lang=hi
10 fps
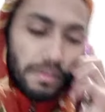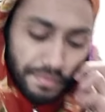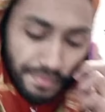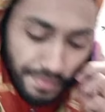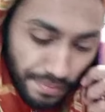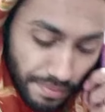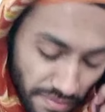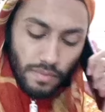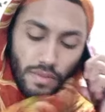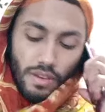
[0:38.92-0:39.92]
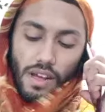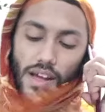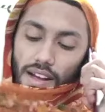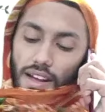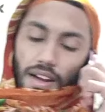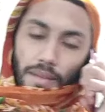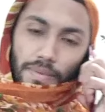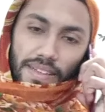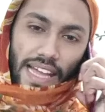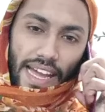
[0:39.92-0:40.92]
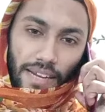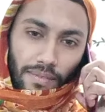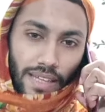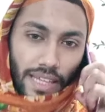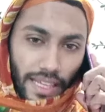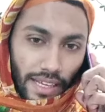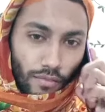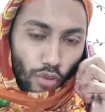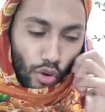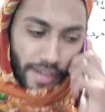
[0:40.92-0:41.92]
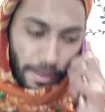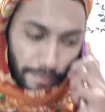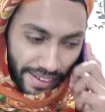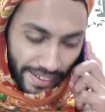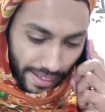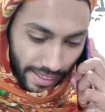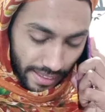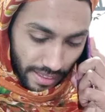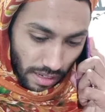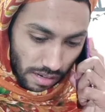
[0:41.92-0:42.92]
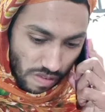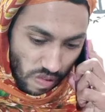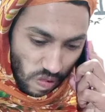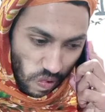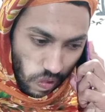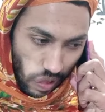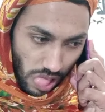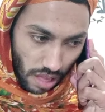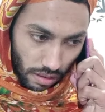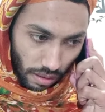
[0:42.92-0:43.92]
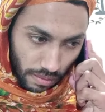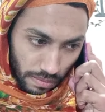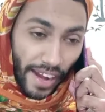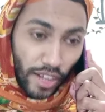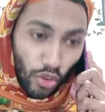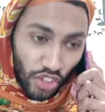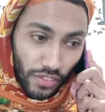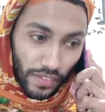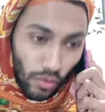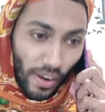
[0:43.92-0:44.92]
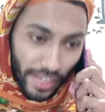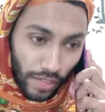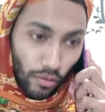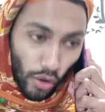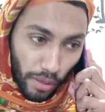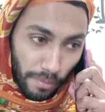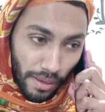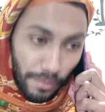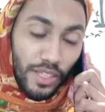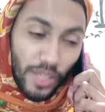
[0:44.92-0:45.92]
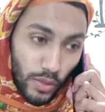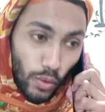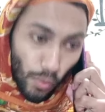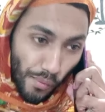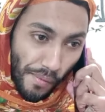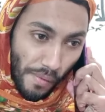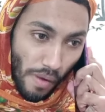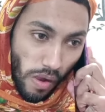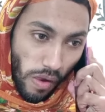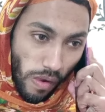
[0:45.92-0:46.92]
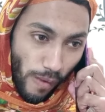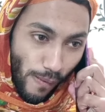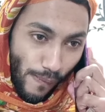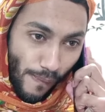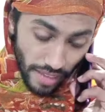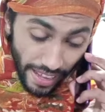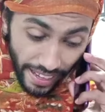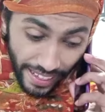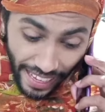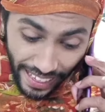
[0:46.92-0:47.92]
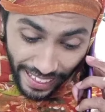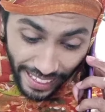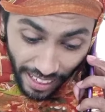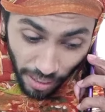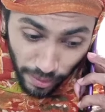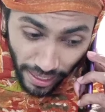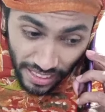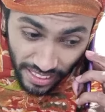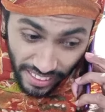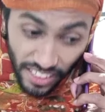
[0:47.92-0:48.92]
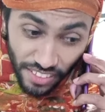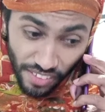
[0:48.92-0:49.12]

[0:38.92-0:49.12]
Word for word: हम्म हाँ हाँ पता है ना मिकी की वोटां भैने आलियां केड़ी खुशी भी थोड़े की वोट माम के दसो क्या ही क्या ही केड़ा काम कराया सही